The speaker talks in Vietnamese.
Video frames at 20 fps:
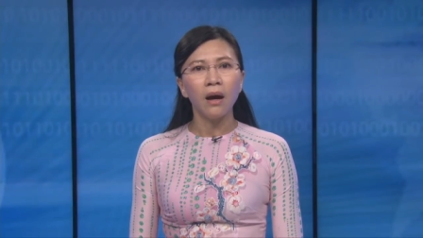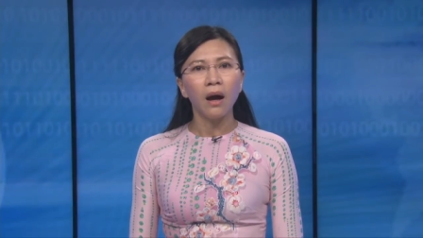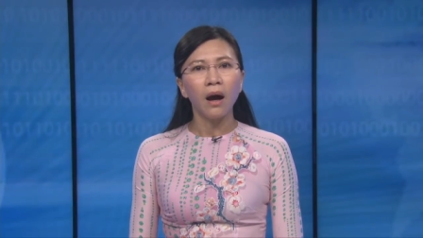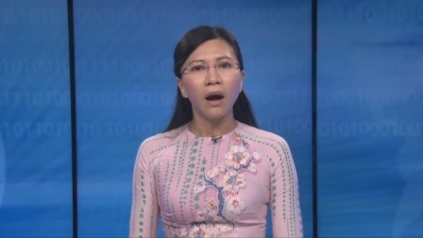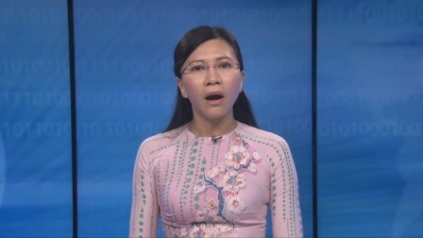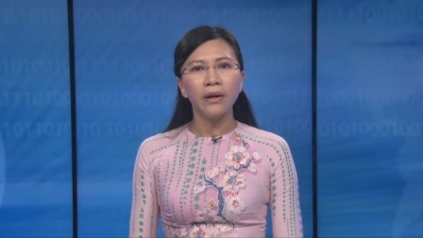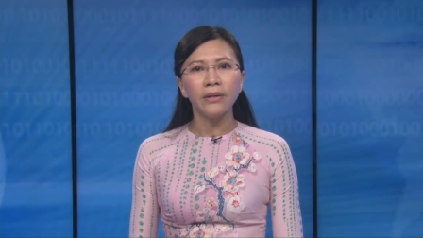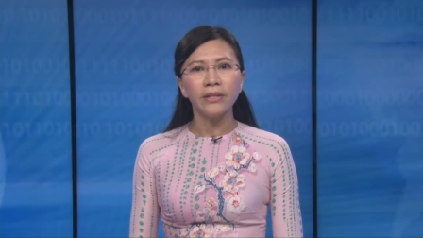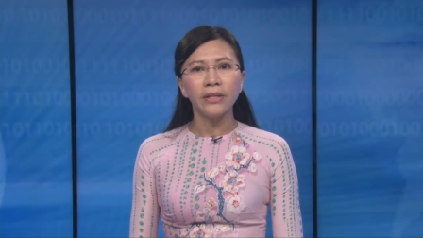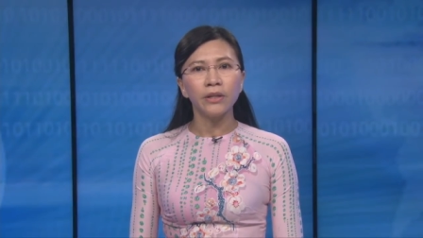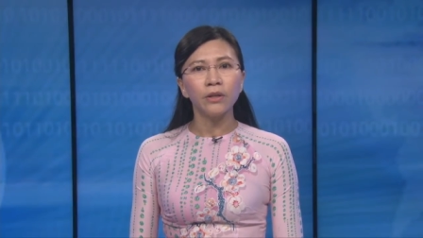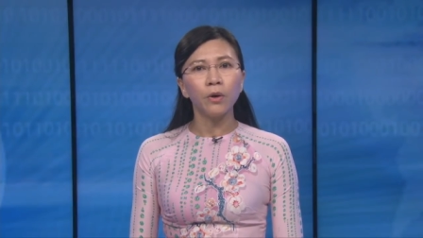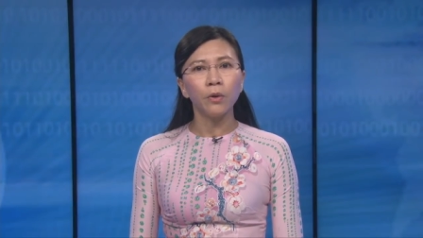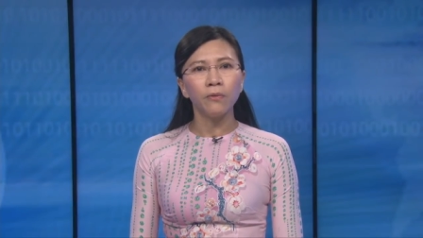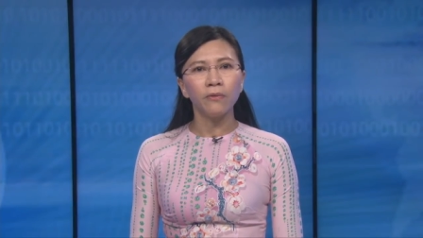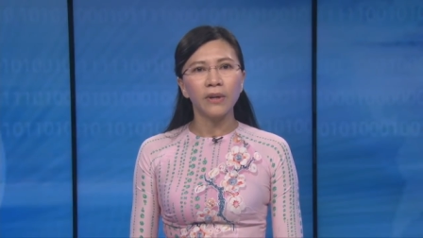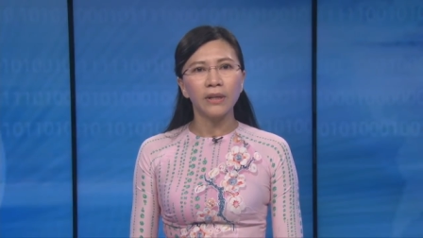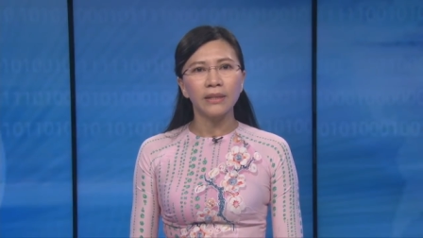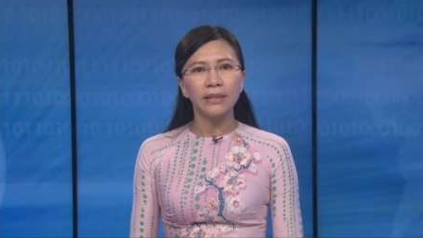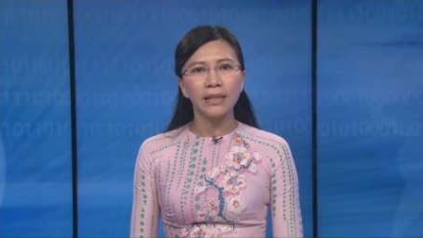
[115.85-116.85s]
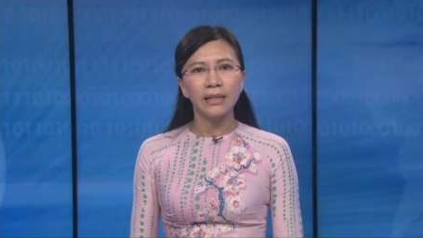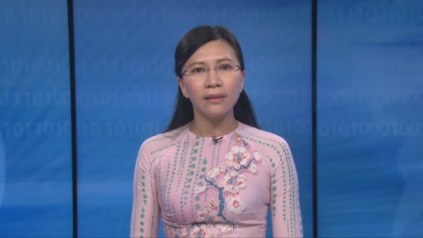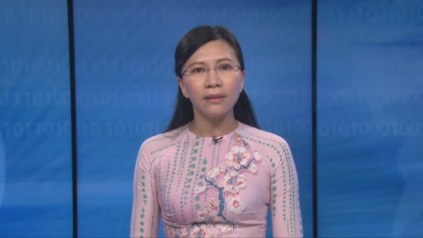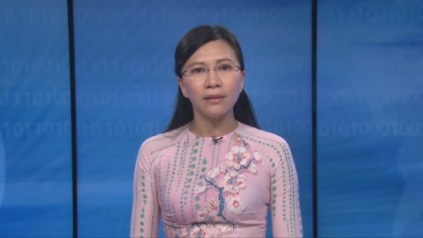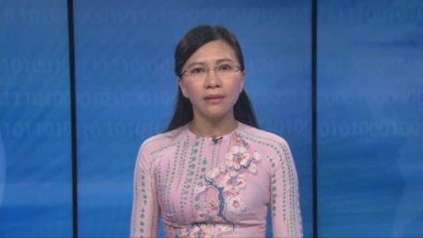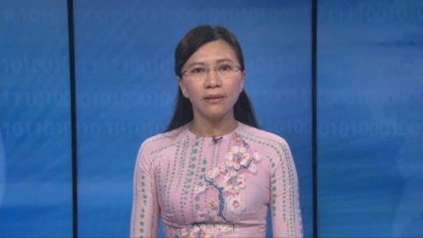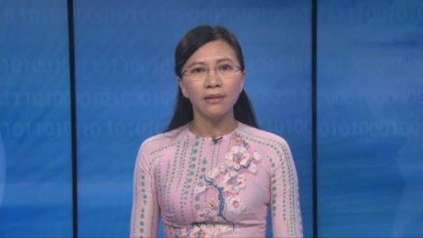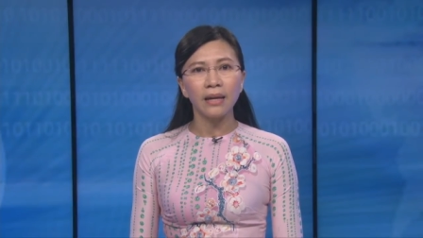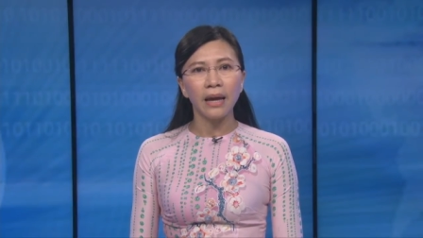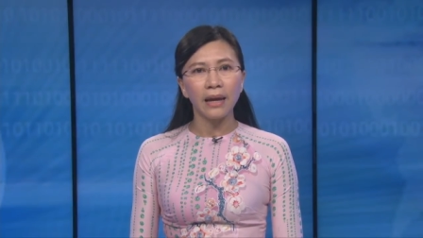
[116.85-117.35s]
ở những khu vực chiến
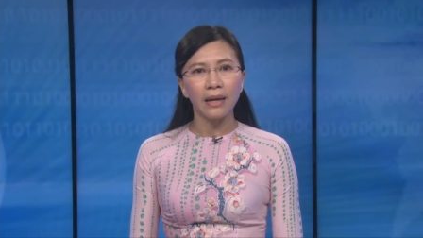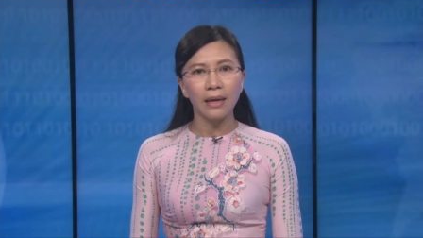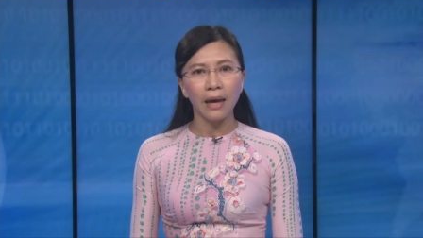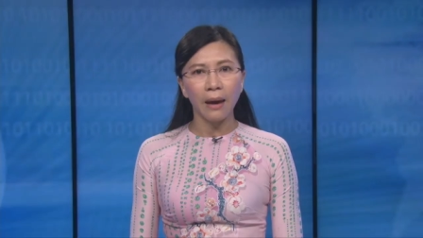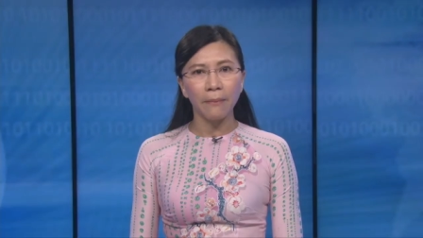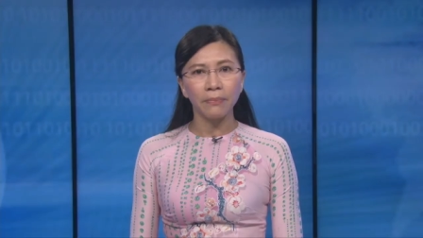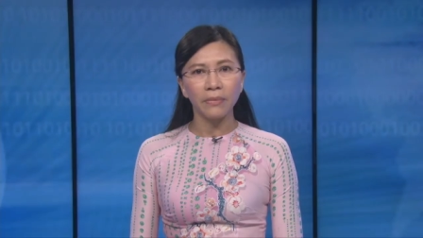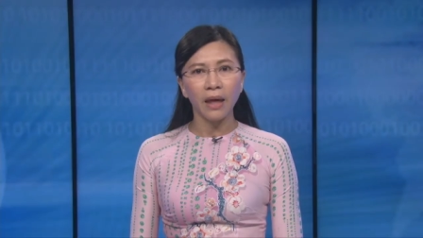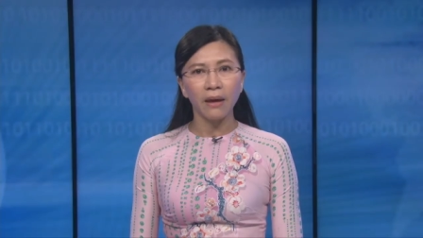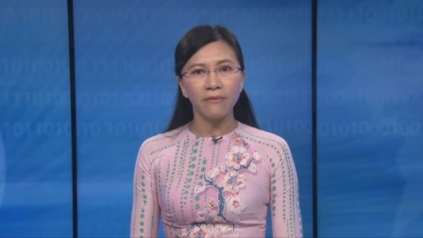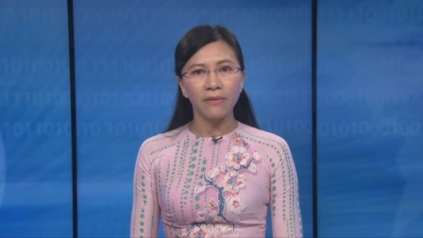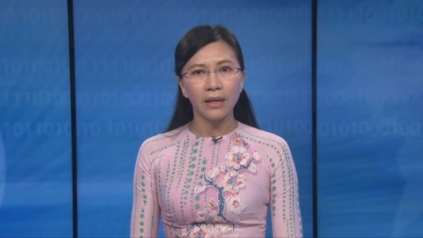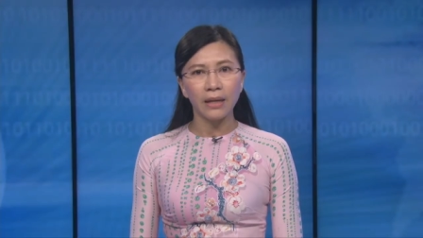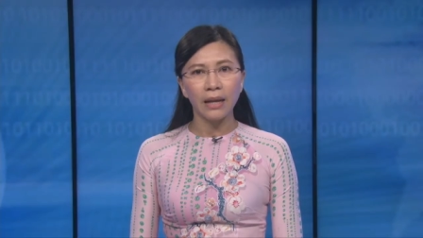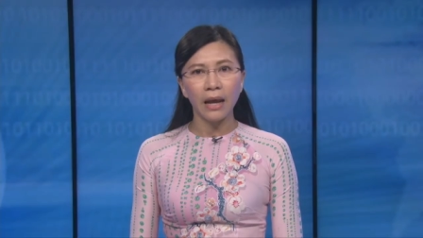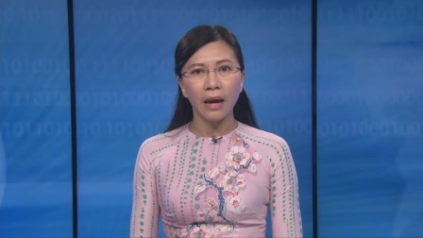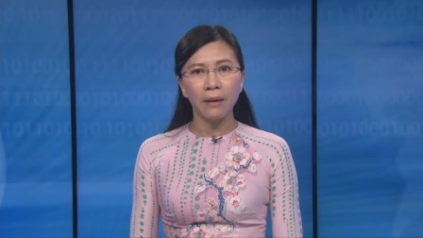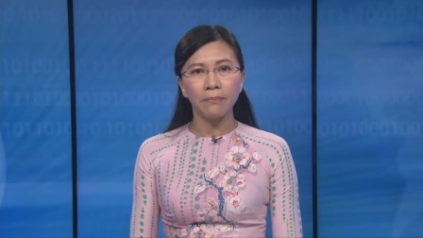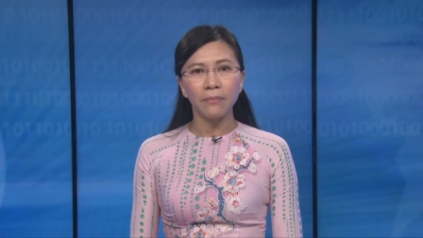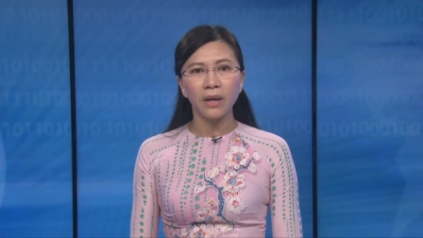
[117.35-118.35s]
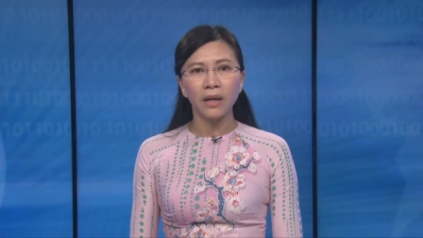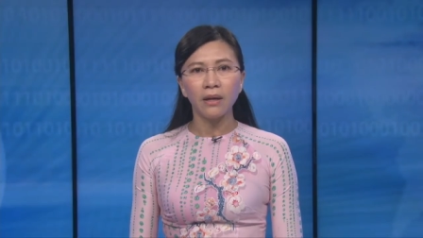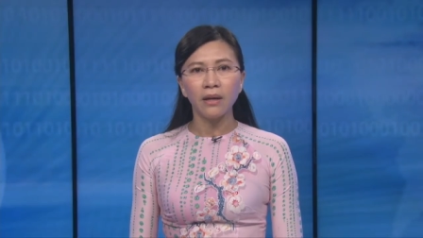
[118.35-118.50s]
lược nhạy cảm tại Việt Nam –